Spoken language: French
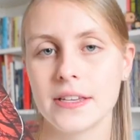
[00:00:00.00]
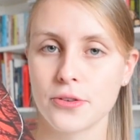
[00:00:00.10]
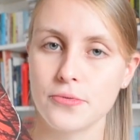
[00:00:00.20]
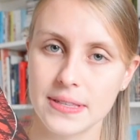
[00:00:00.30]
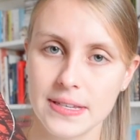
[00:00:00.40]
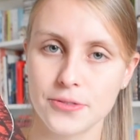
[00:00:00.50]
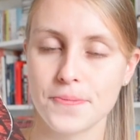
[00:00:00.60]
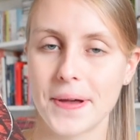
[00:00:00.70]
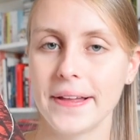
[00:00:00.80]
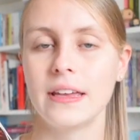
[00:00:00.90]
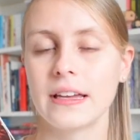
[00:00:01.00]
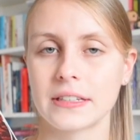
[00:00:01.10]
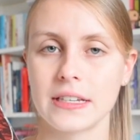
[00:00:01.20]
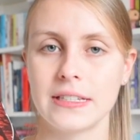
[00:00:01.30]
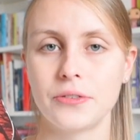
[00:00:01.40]
et celui des humains, et un
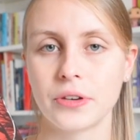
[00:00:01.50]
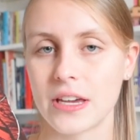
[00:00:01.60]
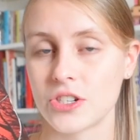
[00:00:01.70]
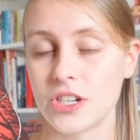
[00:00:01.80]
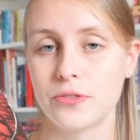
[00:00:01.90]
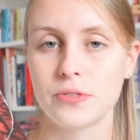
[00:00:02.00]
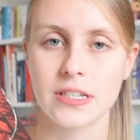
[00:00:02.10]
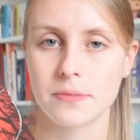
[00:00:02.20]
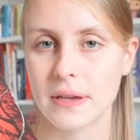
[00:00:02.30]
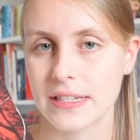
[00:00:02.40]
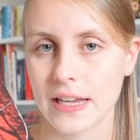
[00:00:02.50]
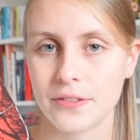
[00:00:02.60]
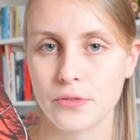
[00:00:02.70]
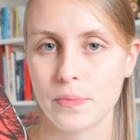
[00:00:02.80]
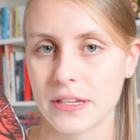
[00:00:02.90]
traité engage les deux espèces à
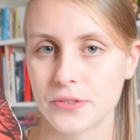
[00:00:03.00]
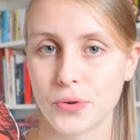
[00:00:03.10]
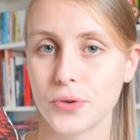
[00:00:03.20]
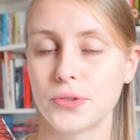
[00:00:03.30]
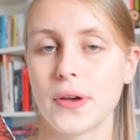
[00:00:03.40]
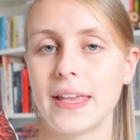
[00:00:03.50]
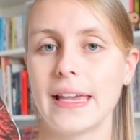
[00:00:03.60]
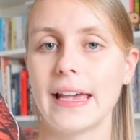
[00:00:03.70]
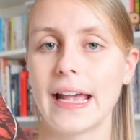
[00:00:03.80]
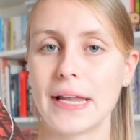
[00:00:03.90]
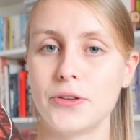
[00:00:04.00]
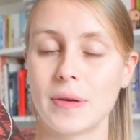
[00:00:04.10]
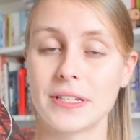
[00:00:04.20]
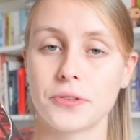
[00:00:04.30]
ne pas se côtoyer et à ne pas